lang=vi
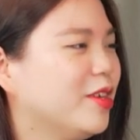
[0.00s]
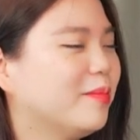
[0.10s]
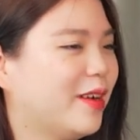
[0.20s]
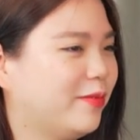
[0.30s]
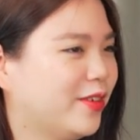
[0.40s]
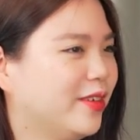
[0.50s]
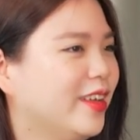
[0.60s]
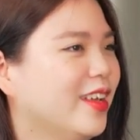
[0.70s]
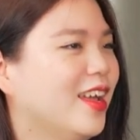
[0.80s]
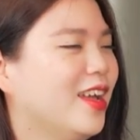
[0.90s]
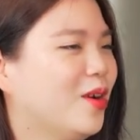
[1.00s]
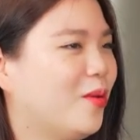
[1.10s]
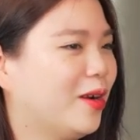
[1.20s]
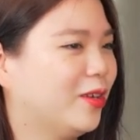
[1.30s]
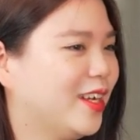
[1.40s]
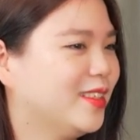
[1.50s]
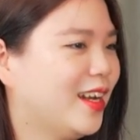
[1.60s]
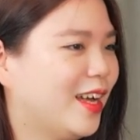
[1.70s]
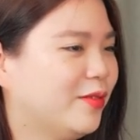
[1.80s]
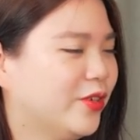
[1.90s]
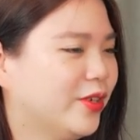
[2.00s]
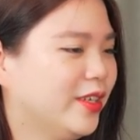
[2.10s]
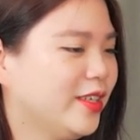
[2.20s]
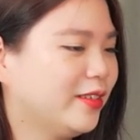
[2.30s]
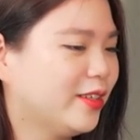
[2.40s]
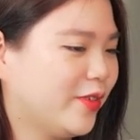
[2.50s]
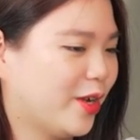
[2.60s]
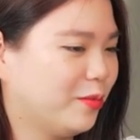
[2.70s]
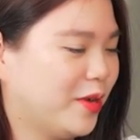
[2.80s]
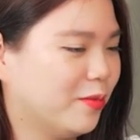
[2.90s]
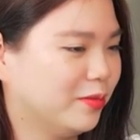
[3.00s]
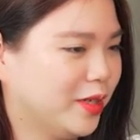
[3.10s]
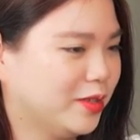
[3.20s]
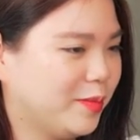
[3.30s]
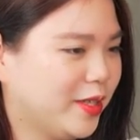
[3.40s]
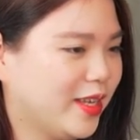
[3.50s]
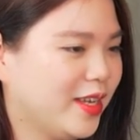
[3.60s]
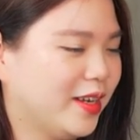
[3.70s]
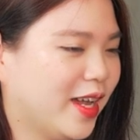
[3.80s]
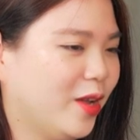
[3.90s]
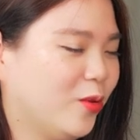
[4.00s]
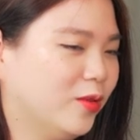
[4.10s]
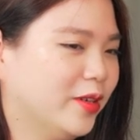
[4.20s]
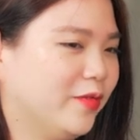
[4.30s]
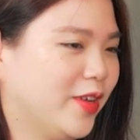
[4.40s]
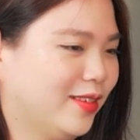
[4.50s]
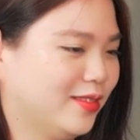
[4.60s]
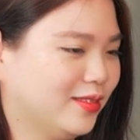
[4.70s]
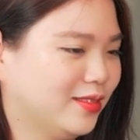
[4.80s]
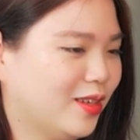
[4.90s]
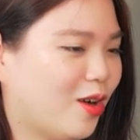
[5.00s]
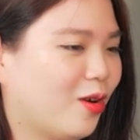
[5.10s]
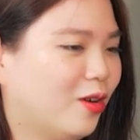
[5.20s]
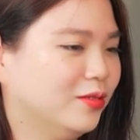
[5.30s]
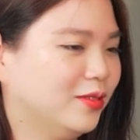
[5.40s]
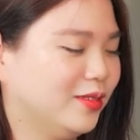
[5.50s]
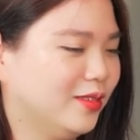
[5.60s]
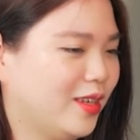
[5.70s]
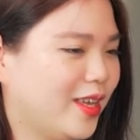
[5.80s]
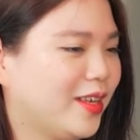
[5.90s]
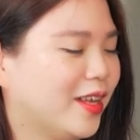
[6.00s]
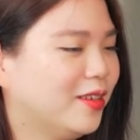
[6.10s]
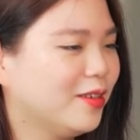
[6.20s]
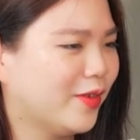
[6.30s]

nhưng mà với hoàng có thấy rằng là với nhận thức về cộng đồng lgbt hiện nay của người việt họ còn ít kiến thức